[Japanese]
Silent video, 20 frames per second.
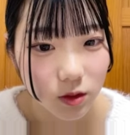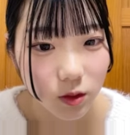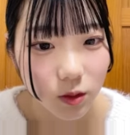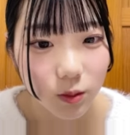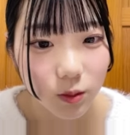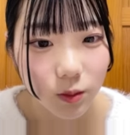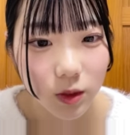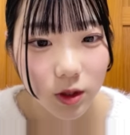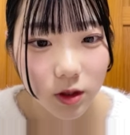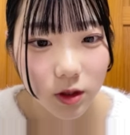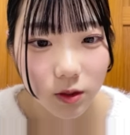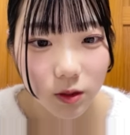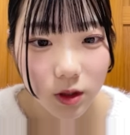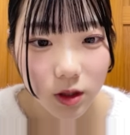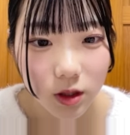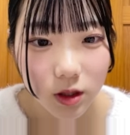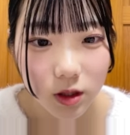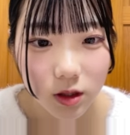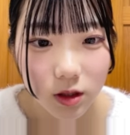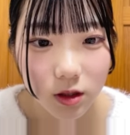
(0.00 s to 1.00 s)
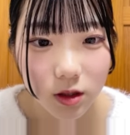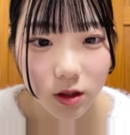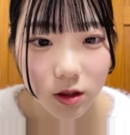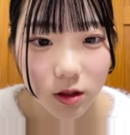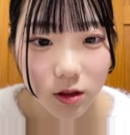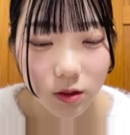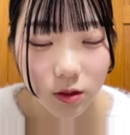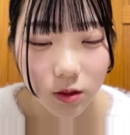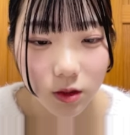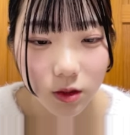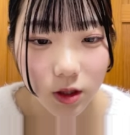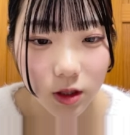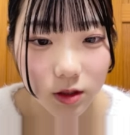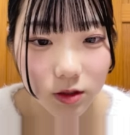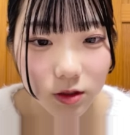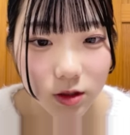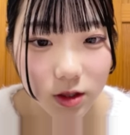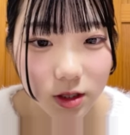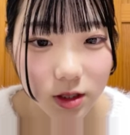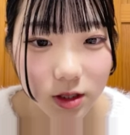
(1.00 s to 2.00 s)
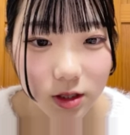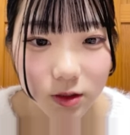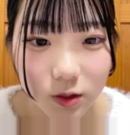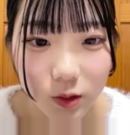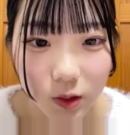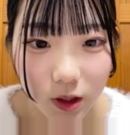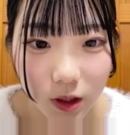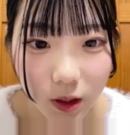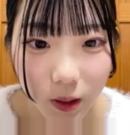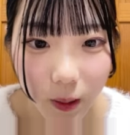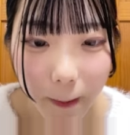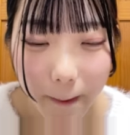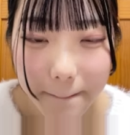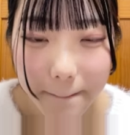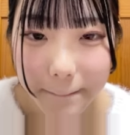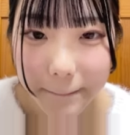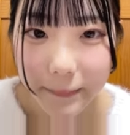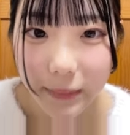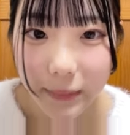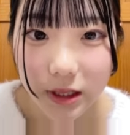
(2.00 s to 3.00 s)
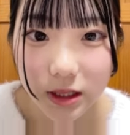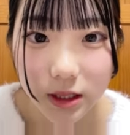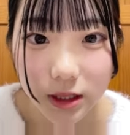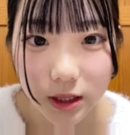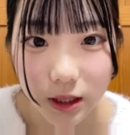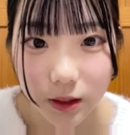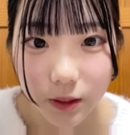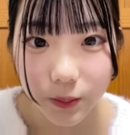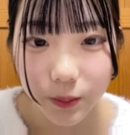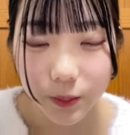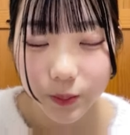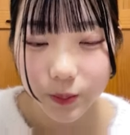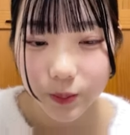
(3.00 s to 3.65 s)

ほんまに怖かった今回の地震はマジで